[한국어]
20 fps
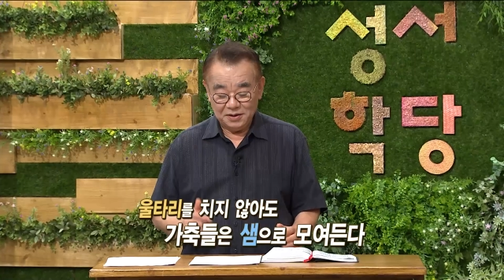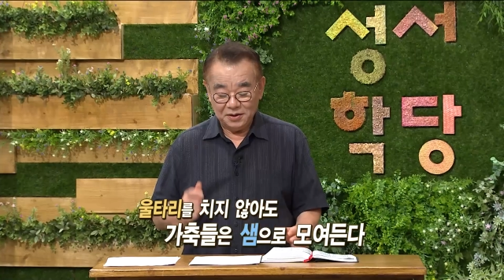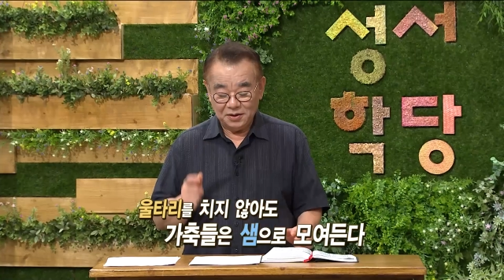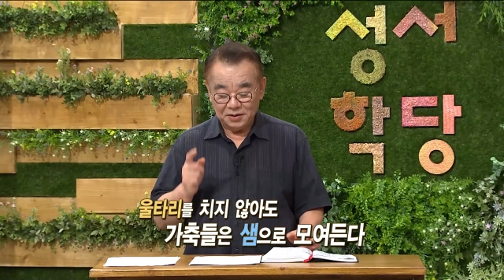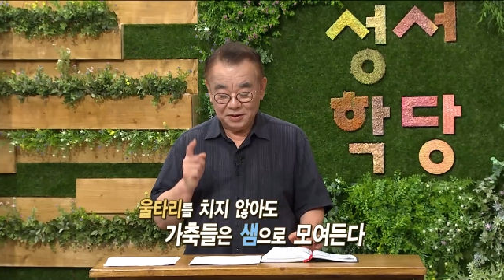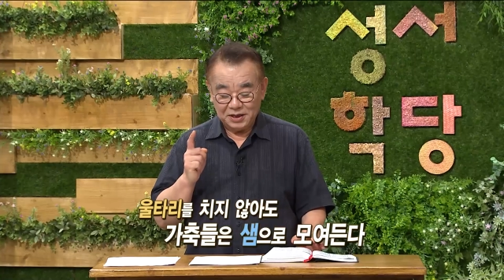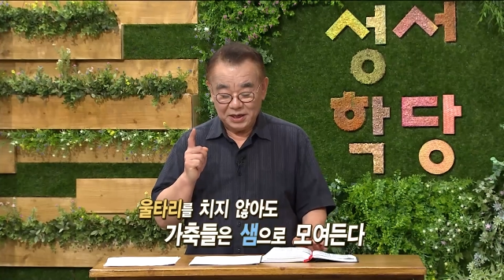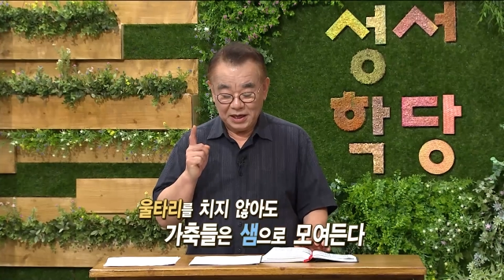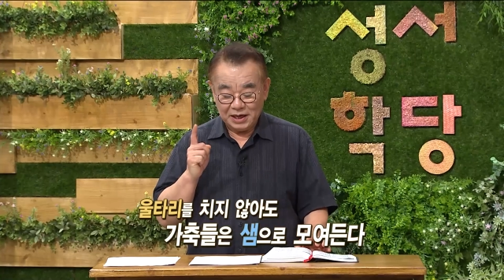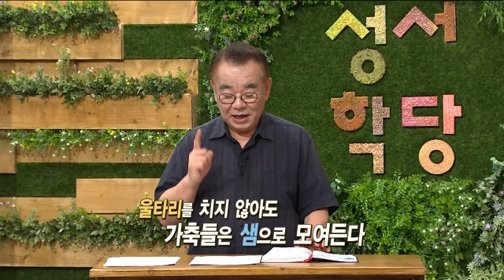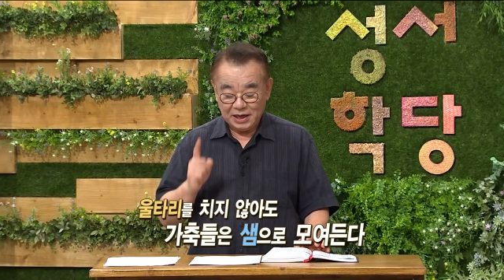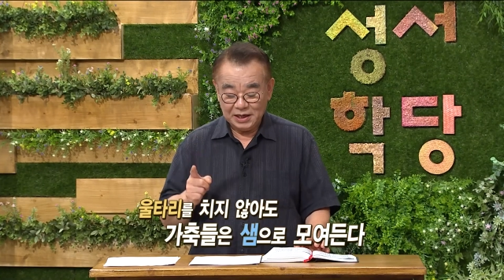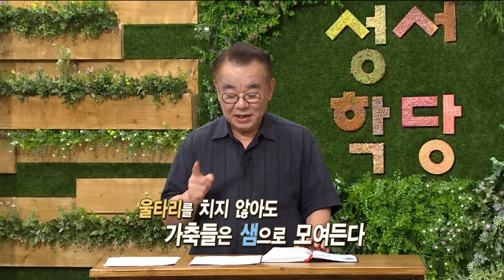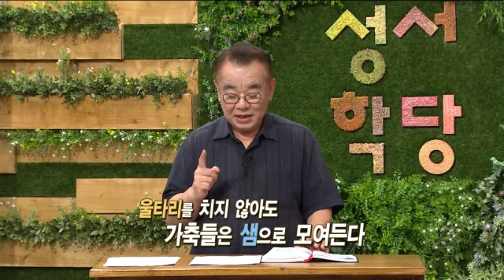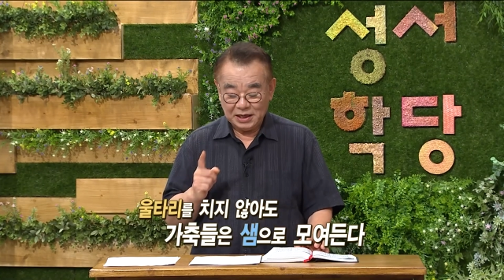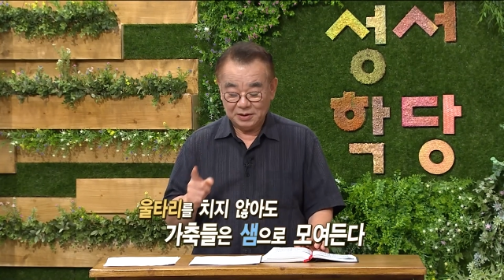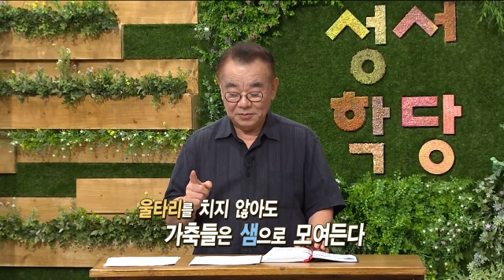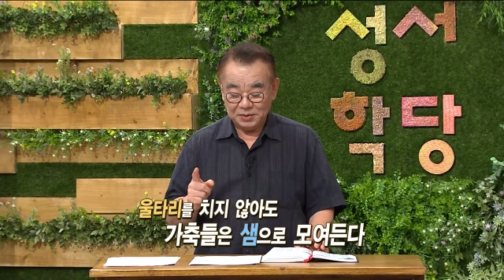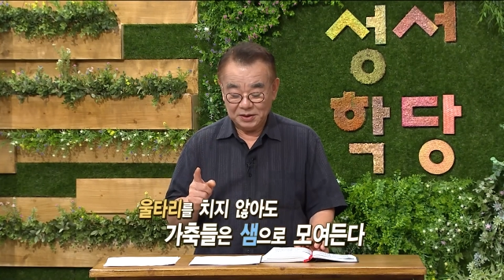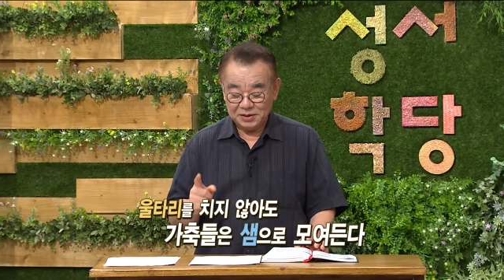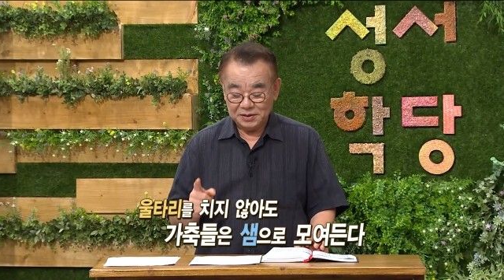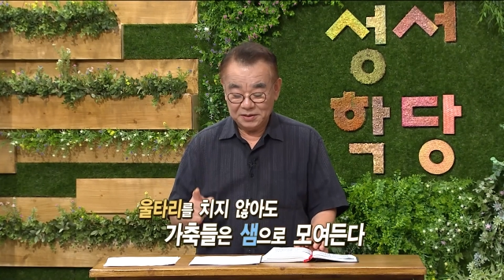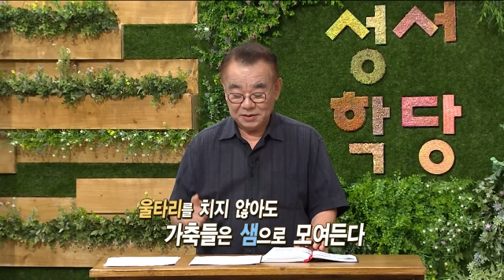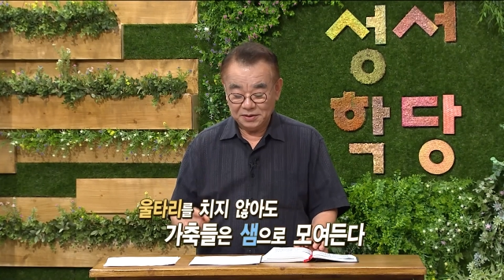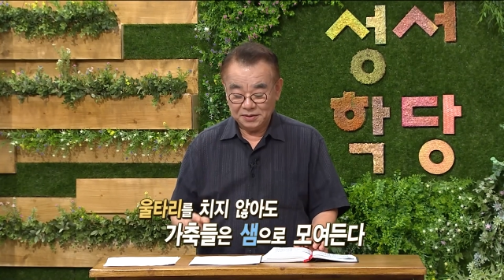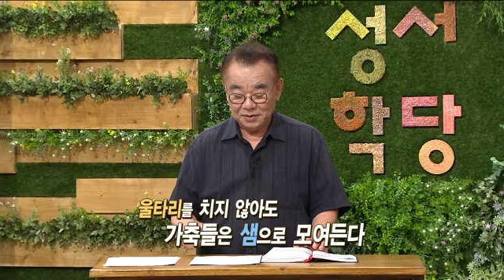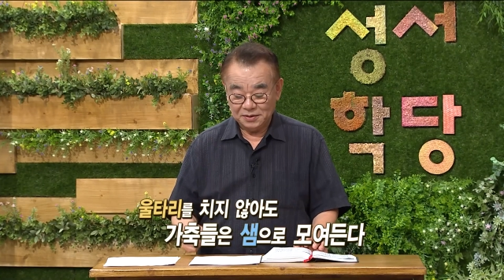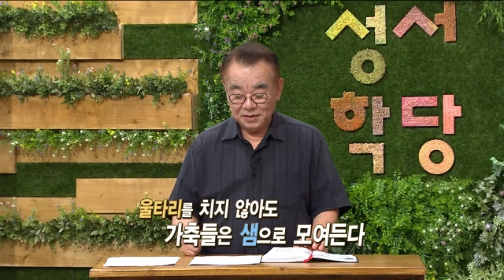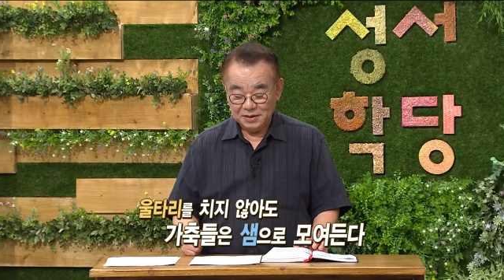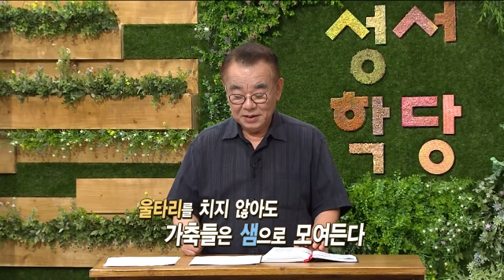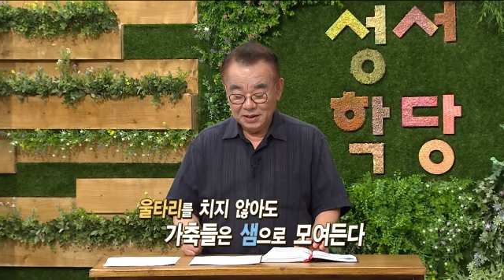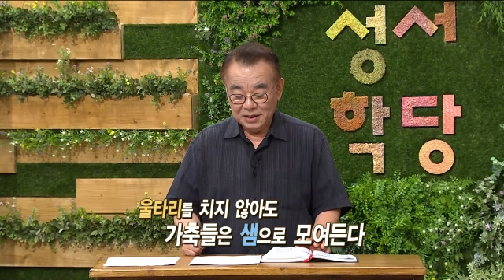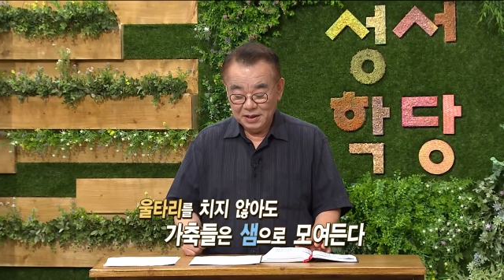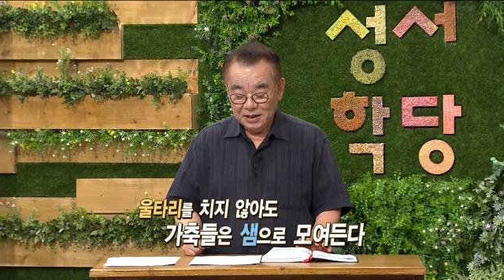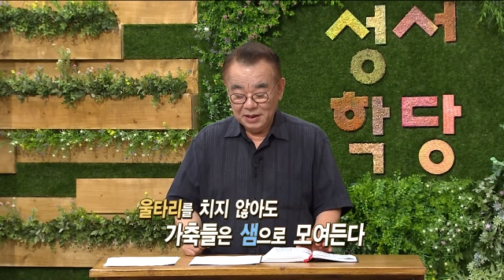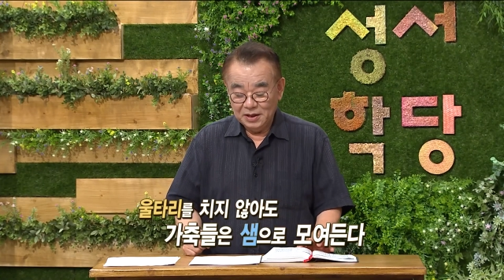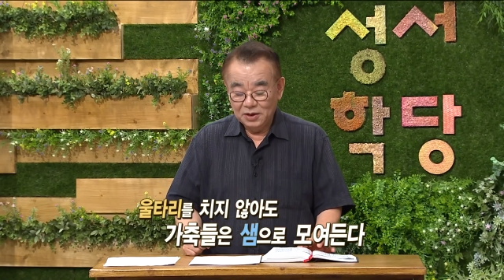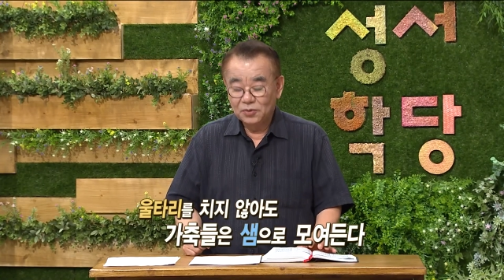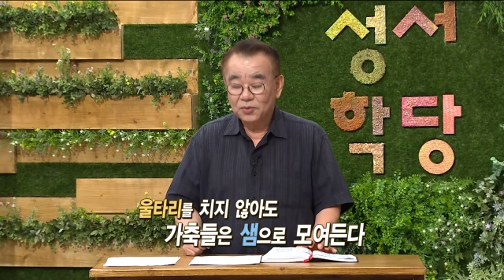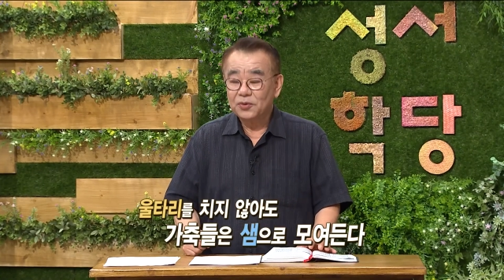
여기에 해답이 있어요. 음.